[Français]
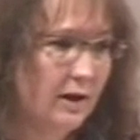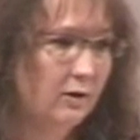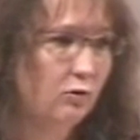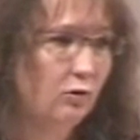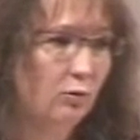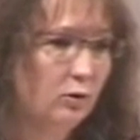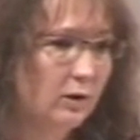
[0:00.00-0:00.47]

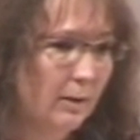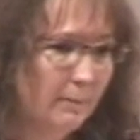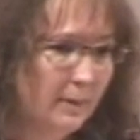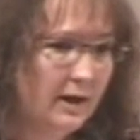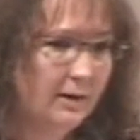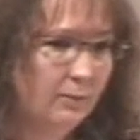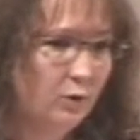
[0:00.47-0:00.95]
Tout le monde n'a
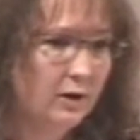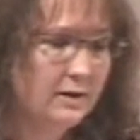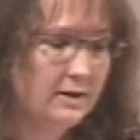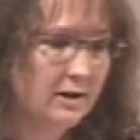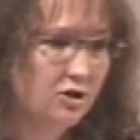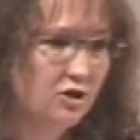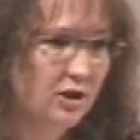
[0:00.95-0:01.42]
pas les moyens
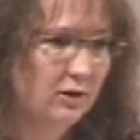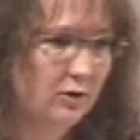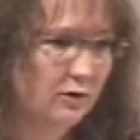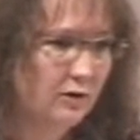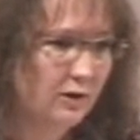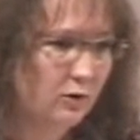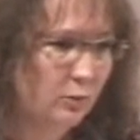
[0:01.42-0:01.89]
de s'acheter une
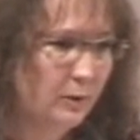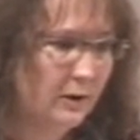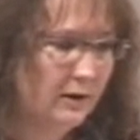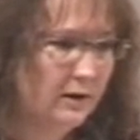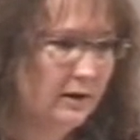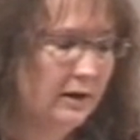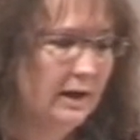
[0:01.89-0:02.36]

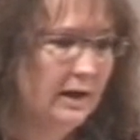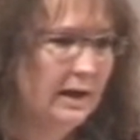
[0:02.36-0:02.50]
encyclopédie.